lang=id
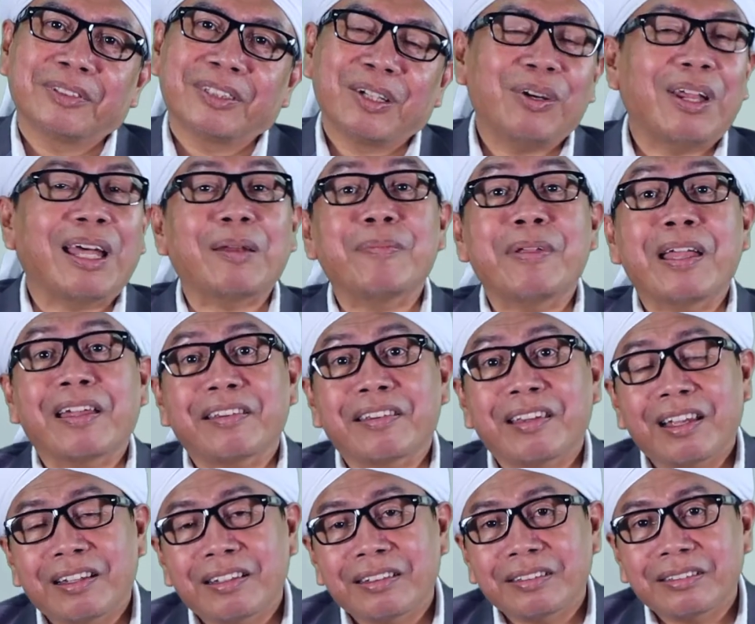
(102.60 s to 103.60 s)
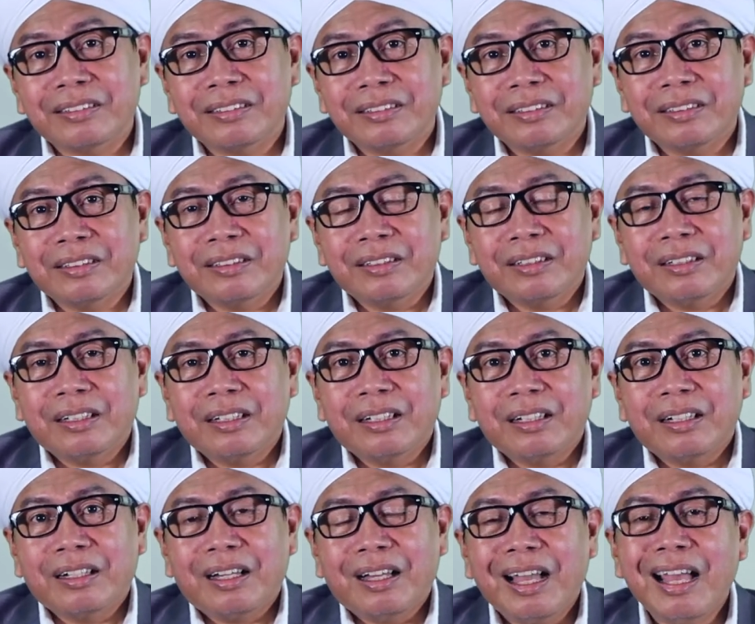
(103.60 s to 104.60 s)
Luar biasa.
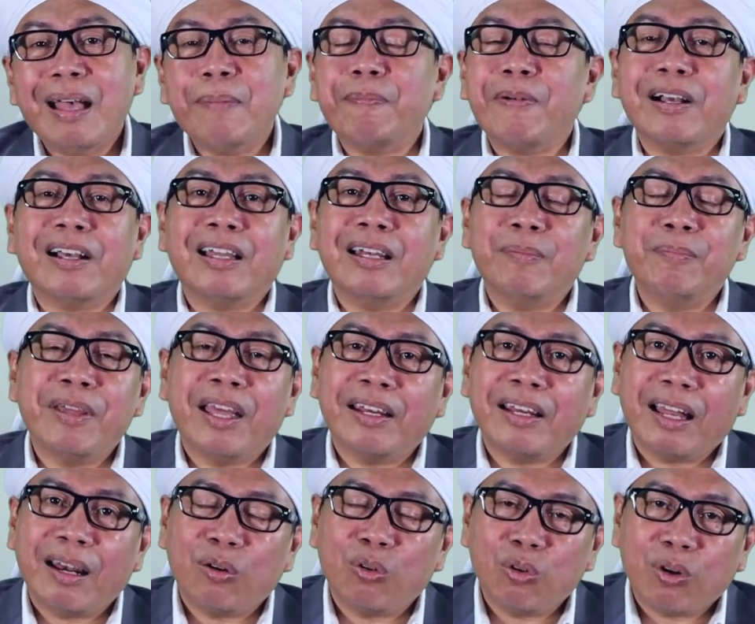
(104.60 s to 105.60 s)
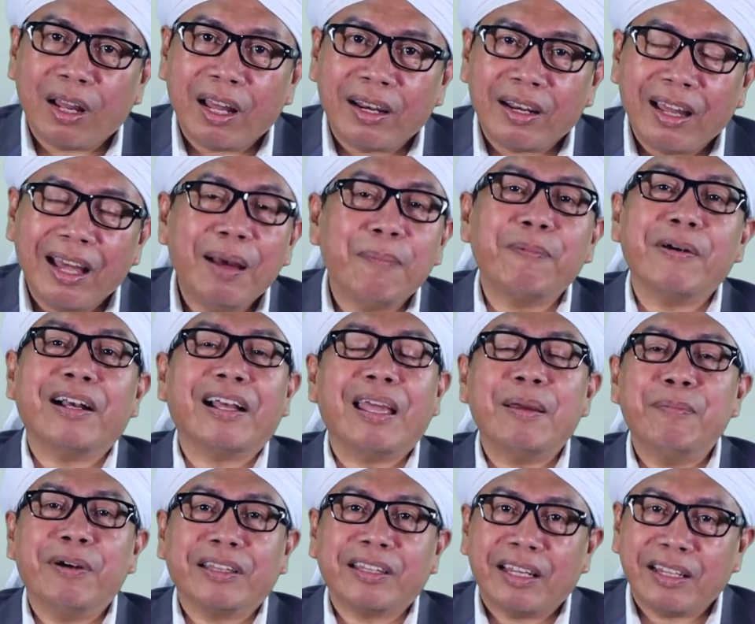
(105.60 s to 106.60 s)
Apa kelebihan Al-Quran? Apa
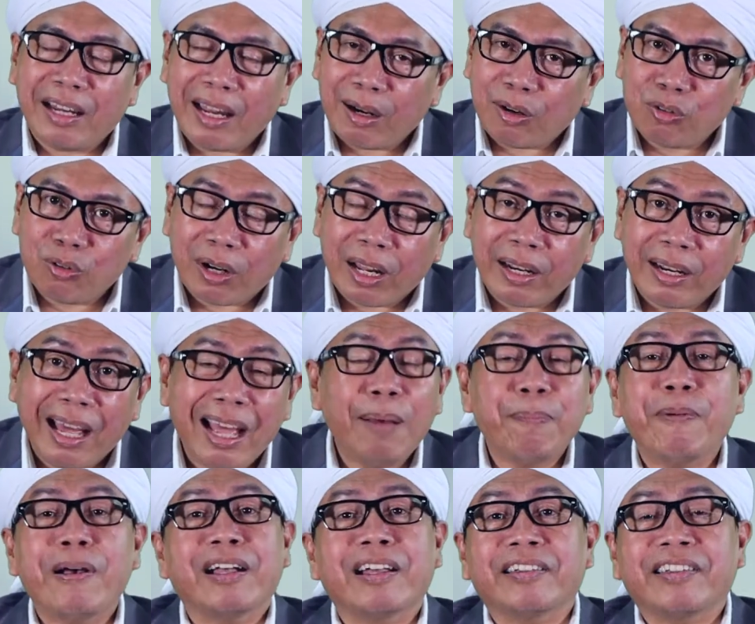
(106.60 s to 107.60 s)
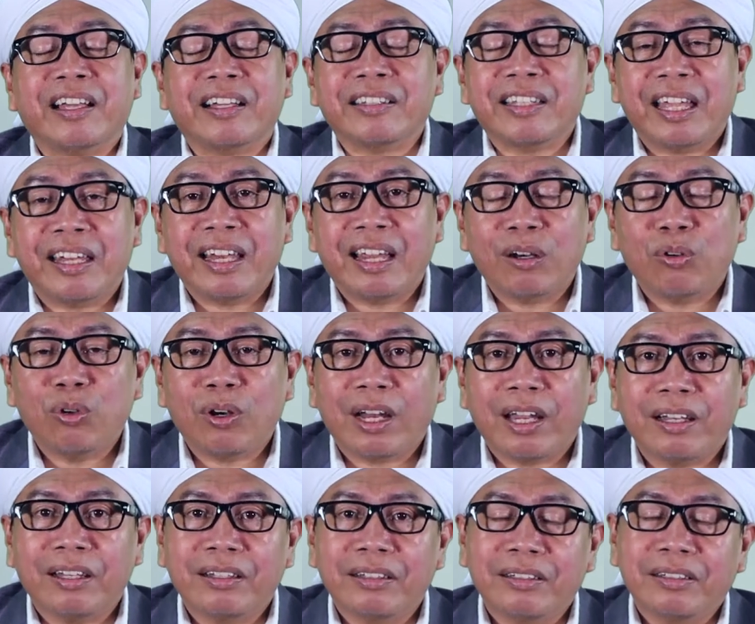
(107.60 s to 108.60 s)
kehebatan Al-Quran? Apa kesaktian
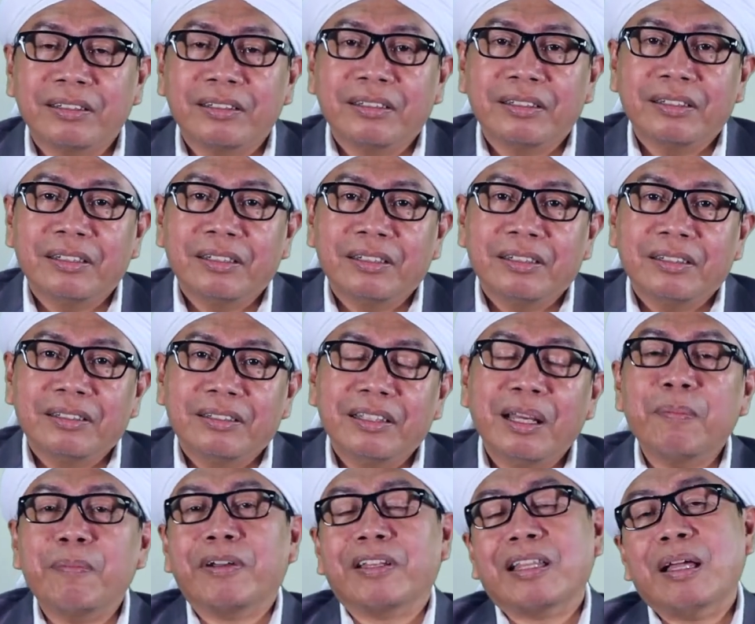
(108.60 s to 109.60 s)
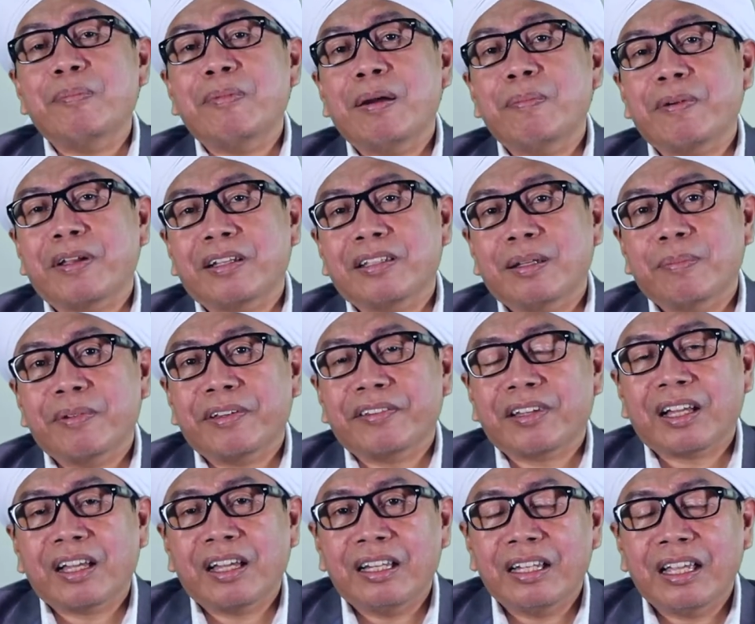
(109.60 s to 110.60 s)
Al-Quran? Yang pertama para jemaah
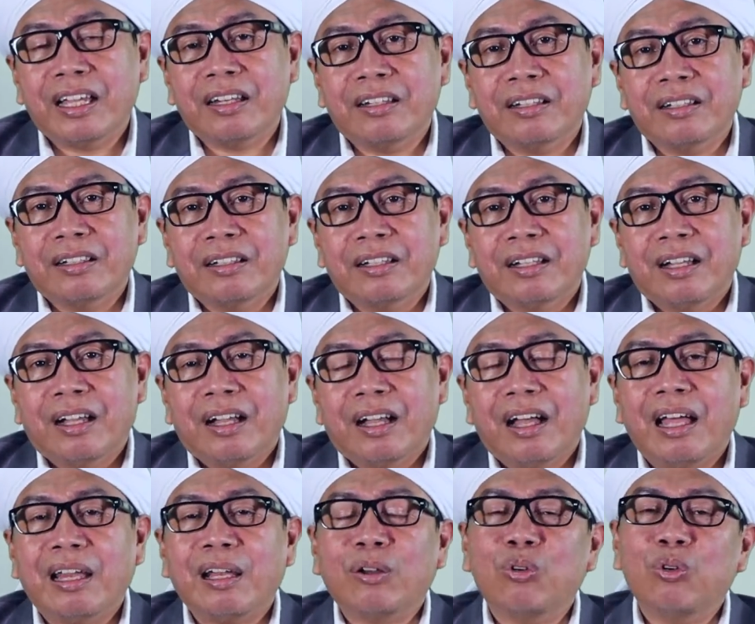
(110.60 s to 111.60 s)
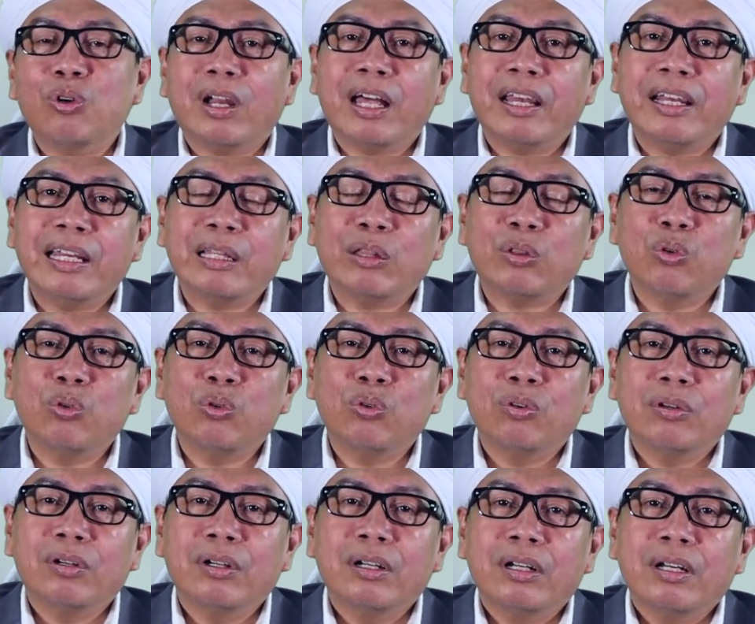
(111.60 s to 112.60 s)
sekalian, Al-Quran itu
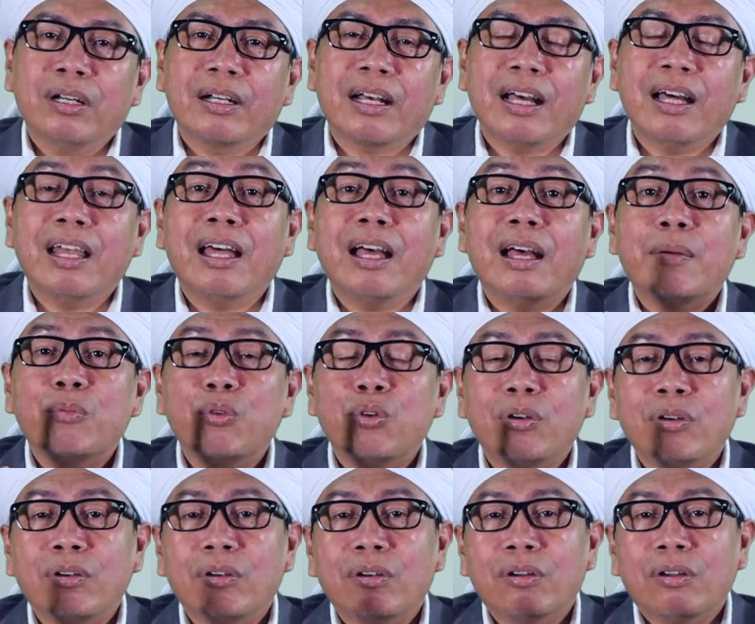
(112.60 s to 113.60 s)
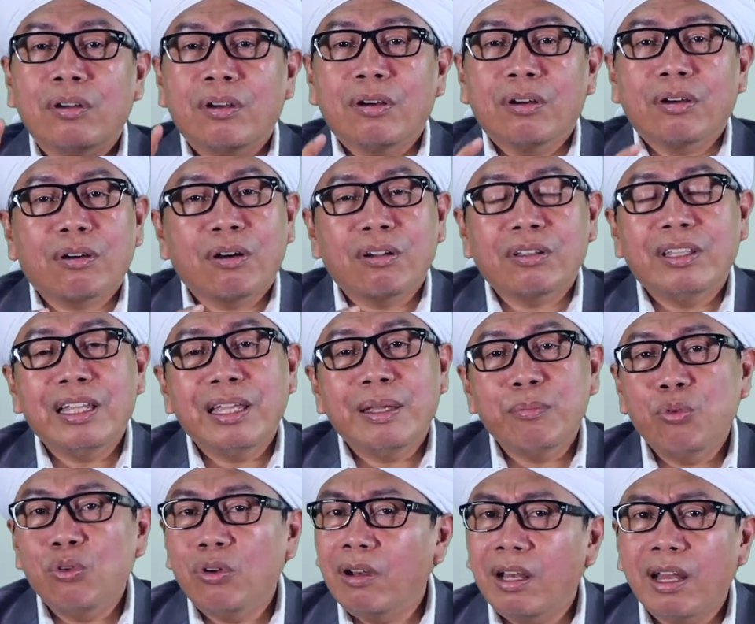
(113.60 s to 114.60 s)
kalamun
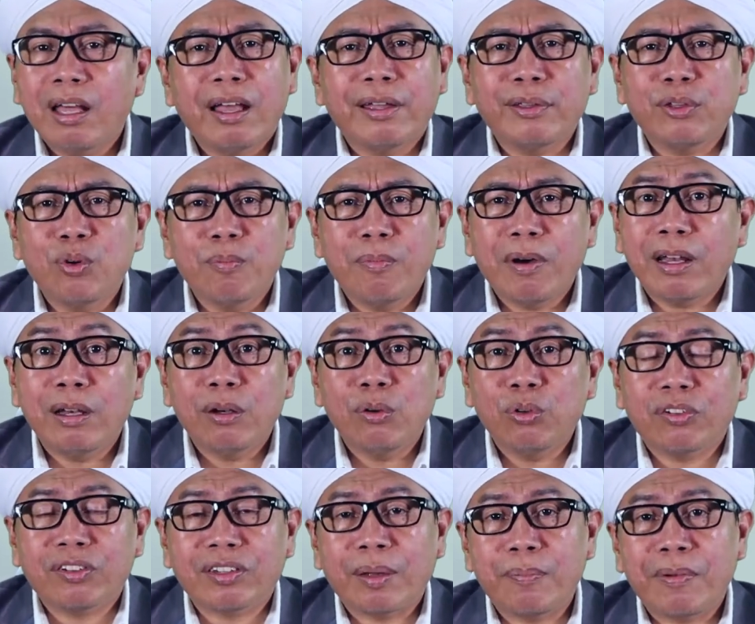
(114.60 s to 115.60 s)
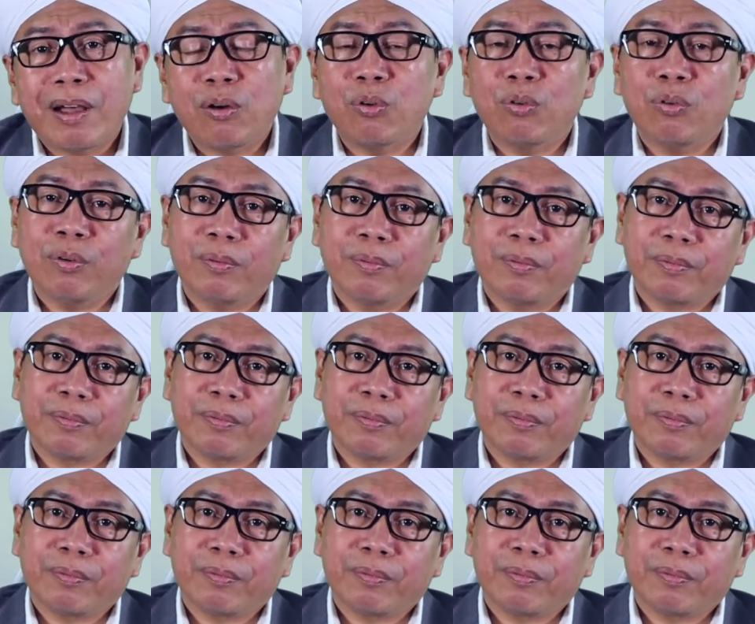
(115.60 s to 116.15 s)
qadimun la yumallu sama'uhu.